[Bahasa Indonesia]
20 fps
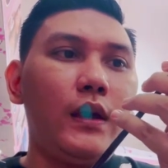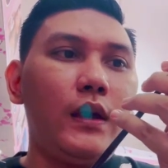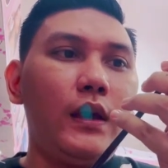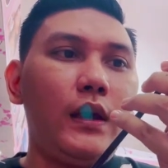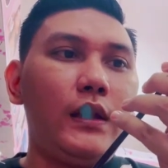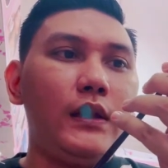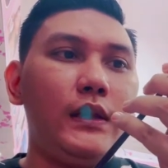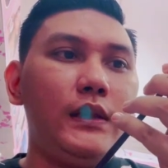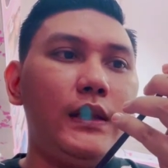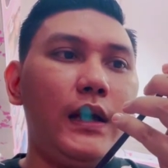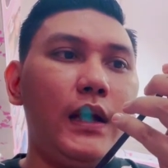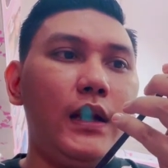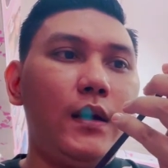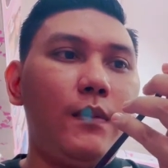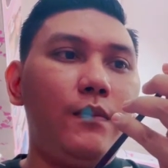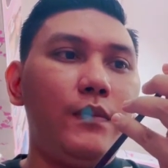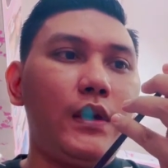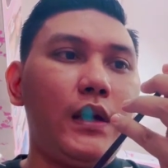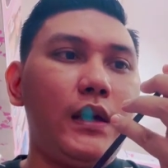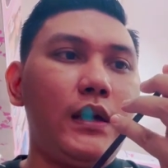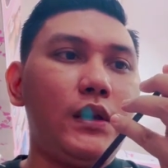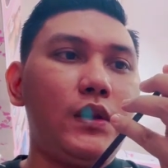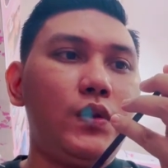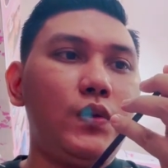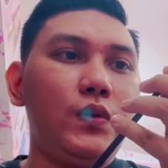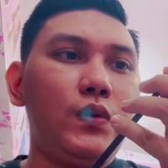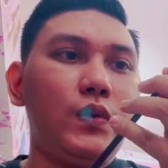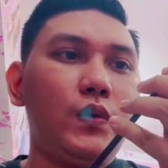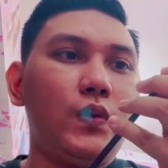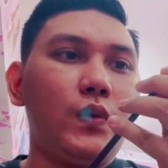yang di dalamnya
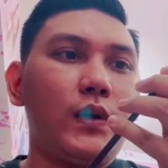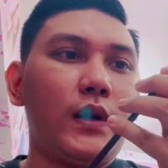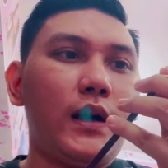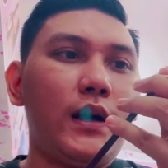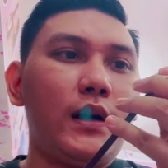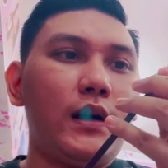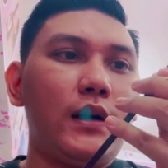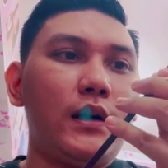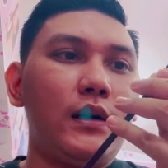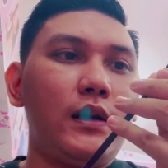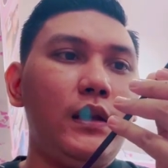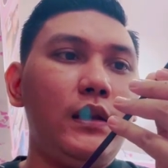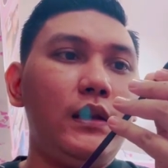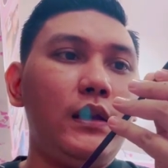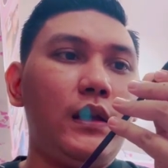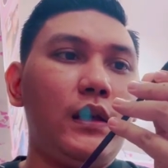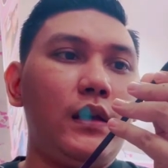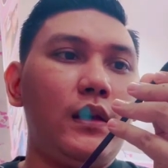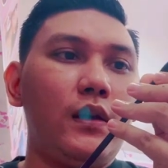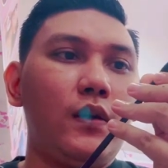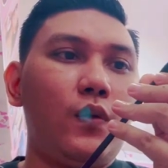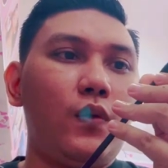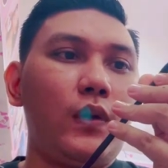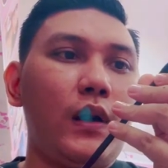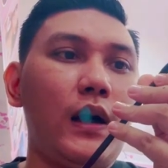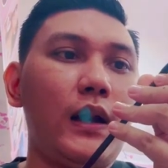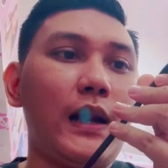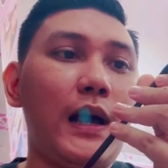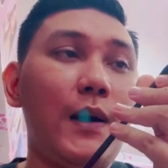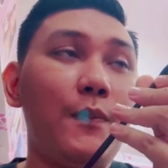itu kurang ini
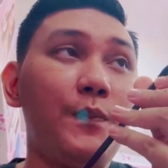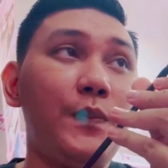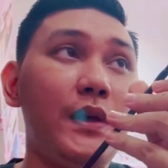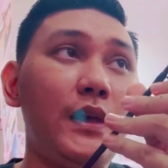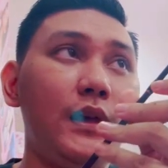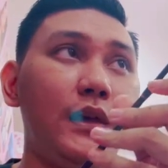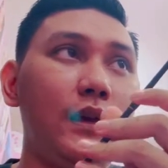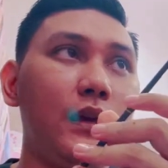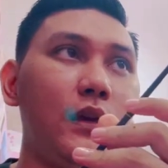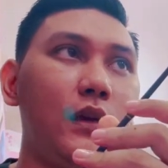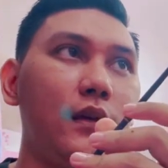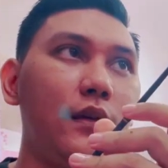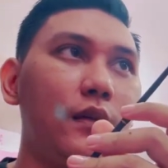kurang rapi